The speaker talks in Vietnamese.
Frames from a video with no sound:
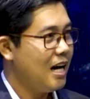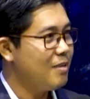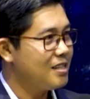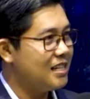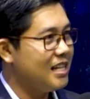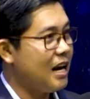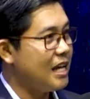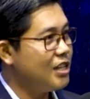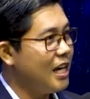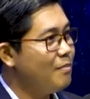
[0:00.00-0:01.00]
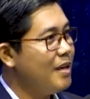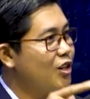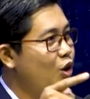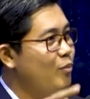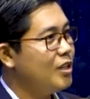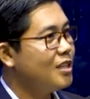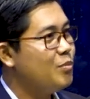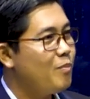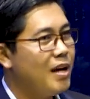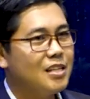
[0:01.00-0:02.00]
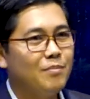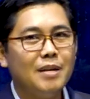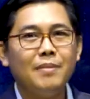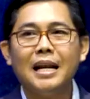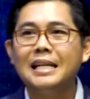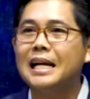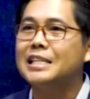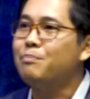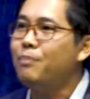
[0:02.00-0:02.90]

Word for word: hay bà sân chơi Rachel miền con mũi tiết mua Benjamin miền này tha chỉ